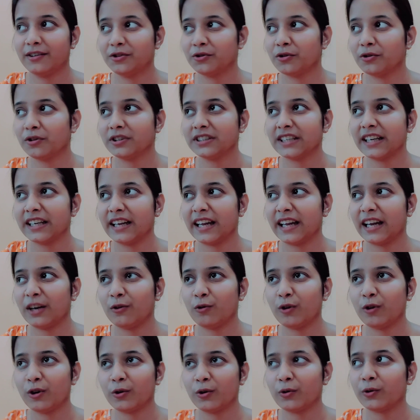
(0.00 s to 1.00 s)
সংসার
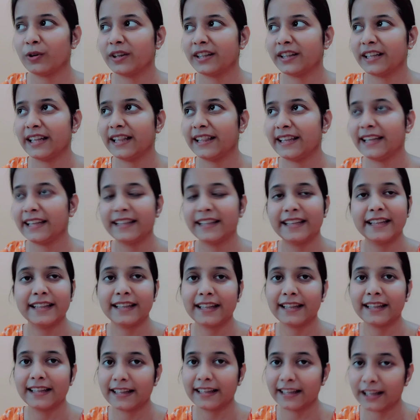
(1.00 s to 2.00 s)
একটু একটু করে তিল তিল তিল
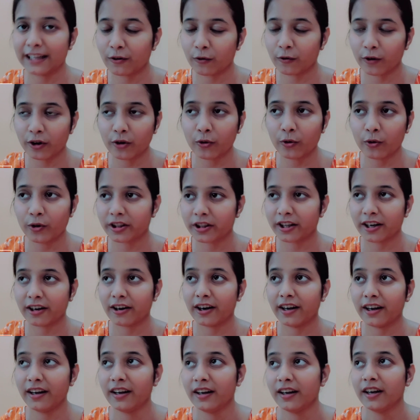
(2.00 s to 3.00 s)
তিল তিল করে করতে
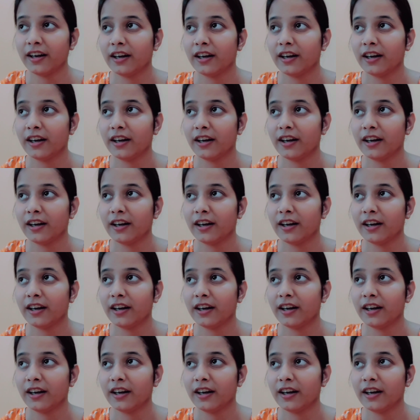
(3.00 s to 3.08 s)
হয়